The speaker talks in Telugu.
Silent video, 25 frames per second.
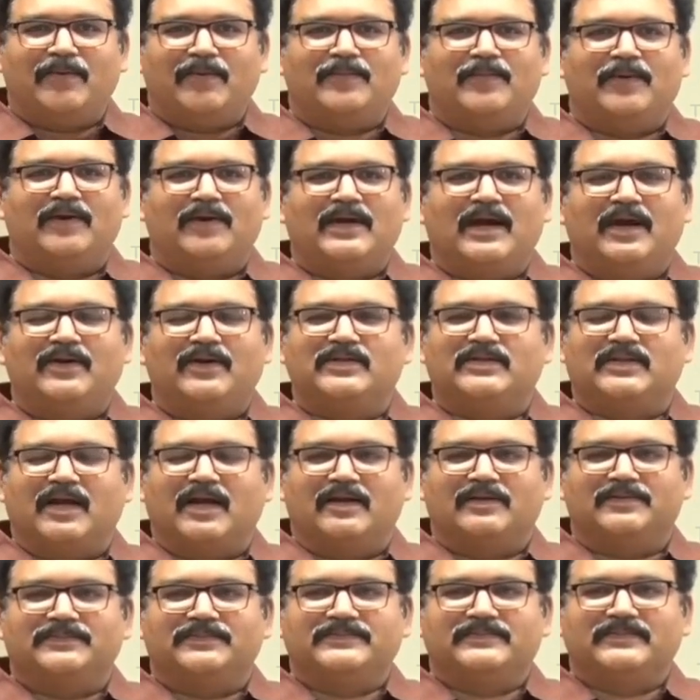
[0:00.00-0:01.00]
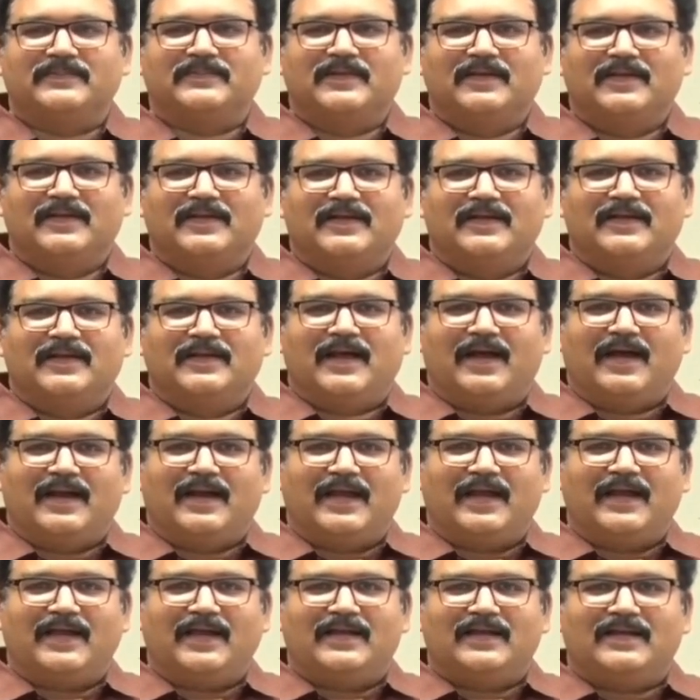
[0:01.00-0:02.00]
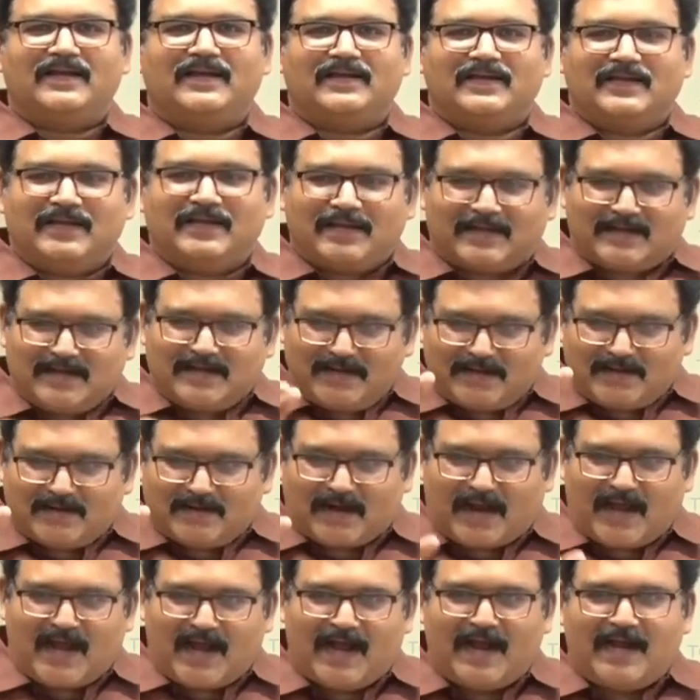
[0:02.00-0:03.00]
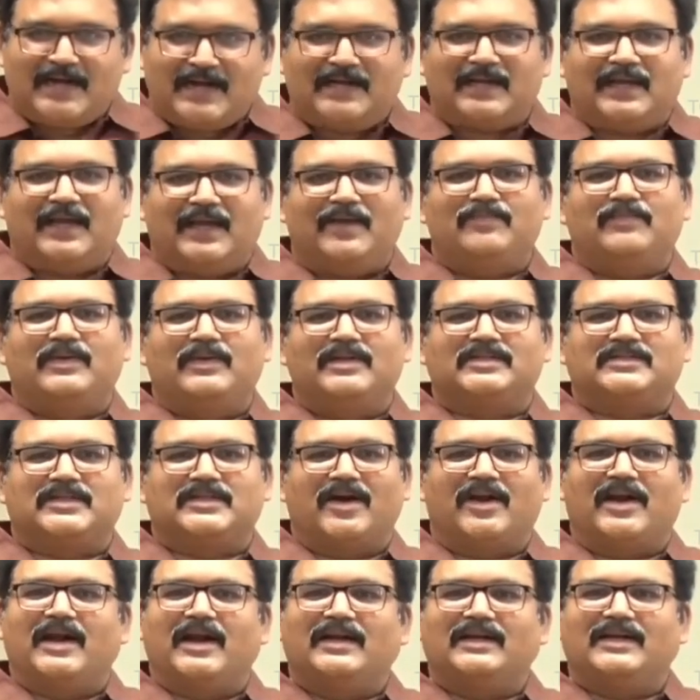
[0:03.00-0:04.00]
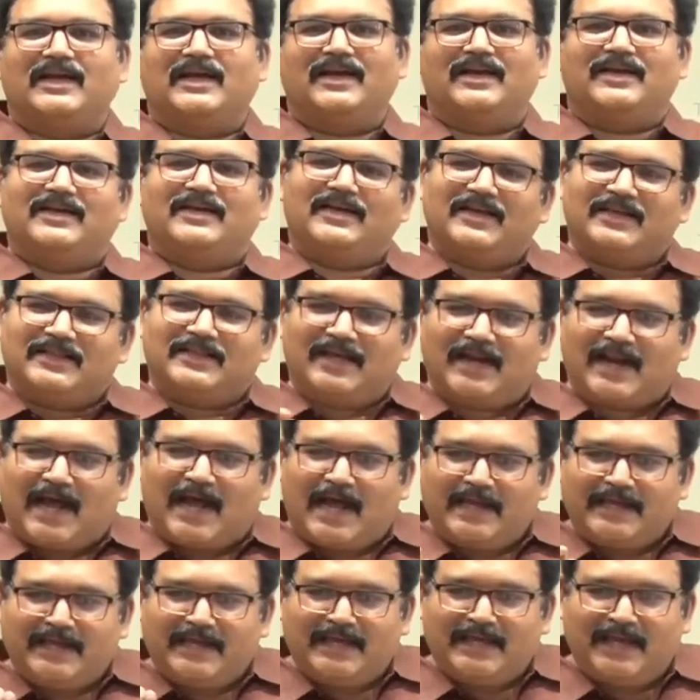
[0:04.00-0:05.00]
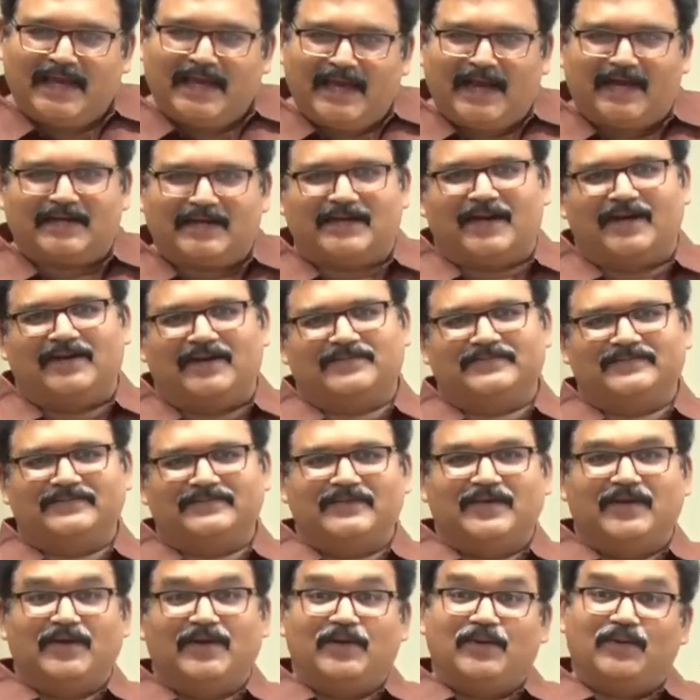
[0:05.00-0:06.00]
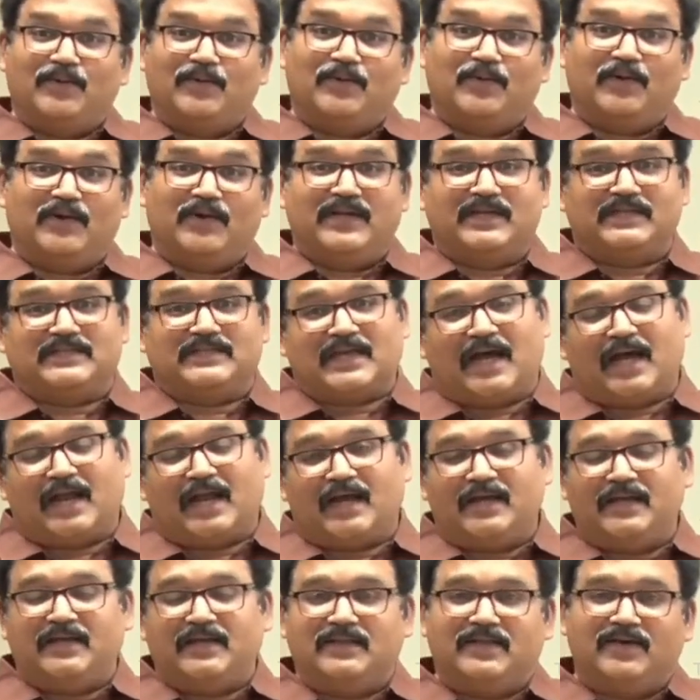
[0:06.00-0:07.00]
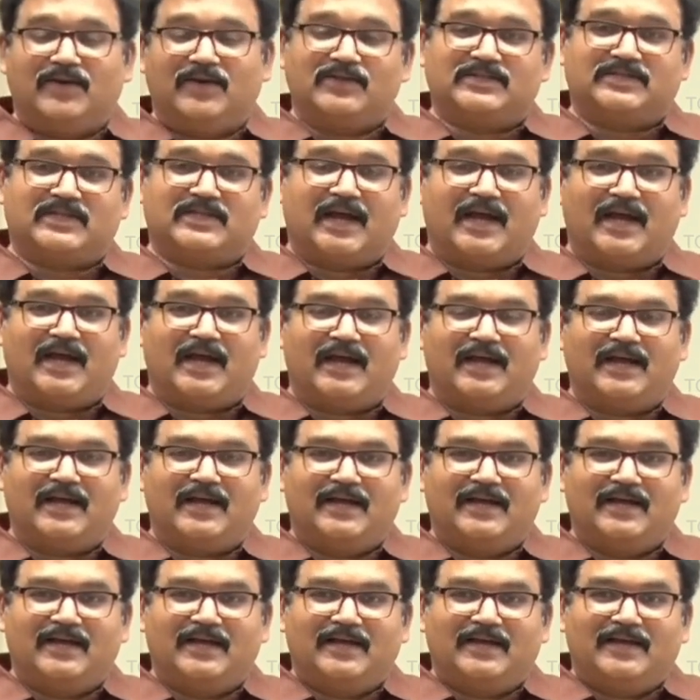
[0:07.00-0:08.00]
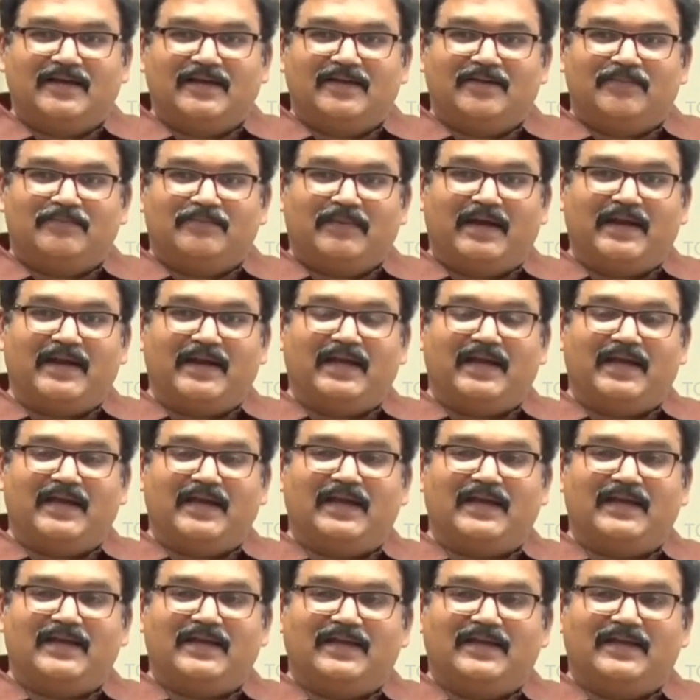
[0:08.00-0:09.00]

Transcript: బాబుమోహన్ అడుగుతాడు అరే ఇటు రా అంటే ఏం పిలుస్తారా అంటే ఇద్దరు ఆయే అంటాడు ఓ నీకు చాలా హిందీ వచ్చురా మరి